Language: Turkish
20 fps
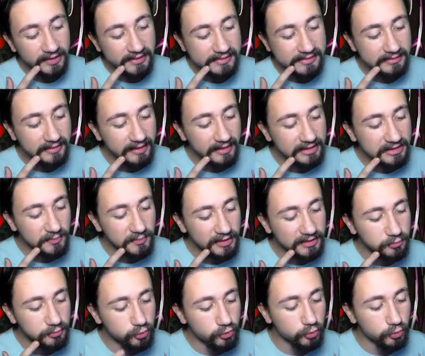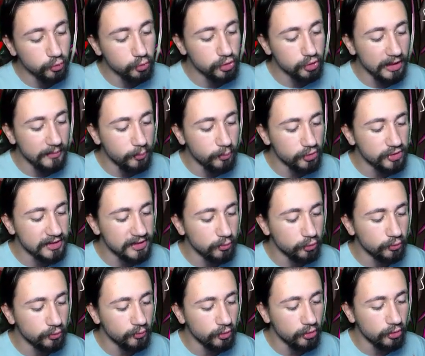Aslında etmeliyim çünkü uçan
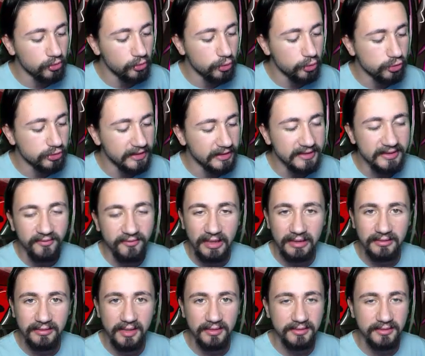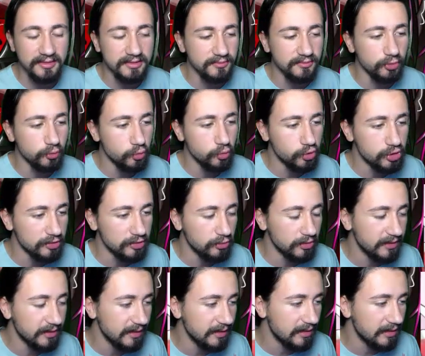Pokemon'um yok. O yüzden Yveltal takımda uçan
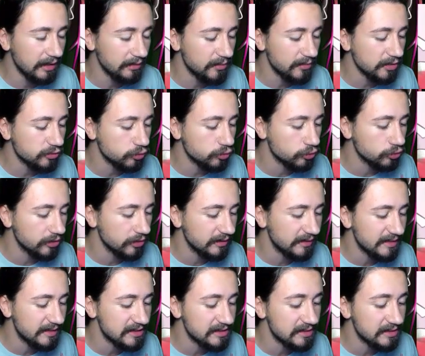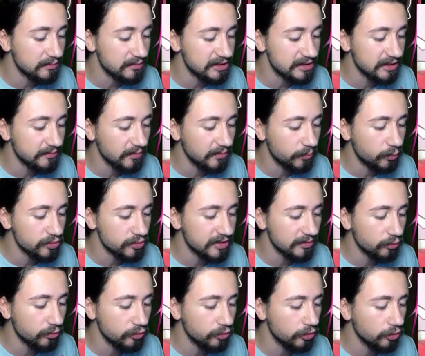olarak kalmak zorunda. Değiştirebileceğim bir
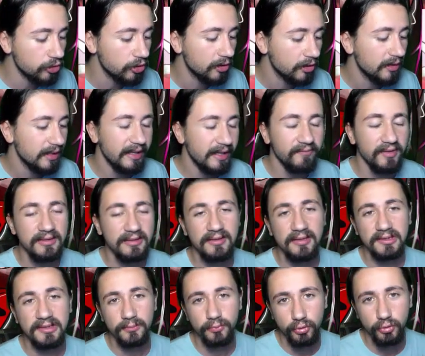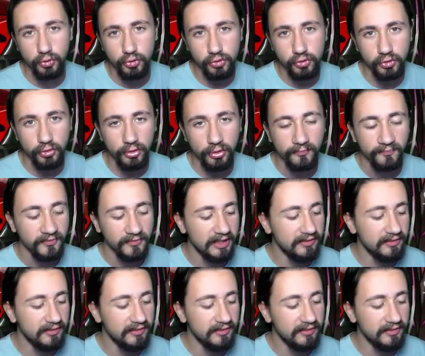Pokemon yok. Evet takım güçlü.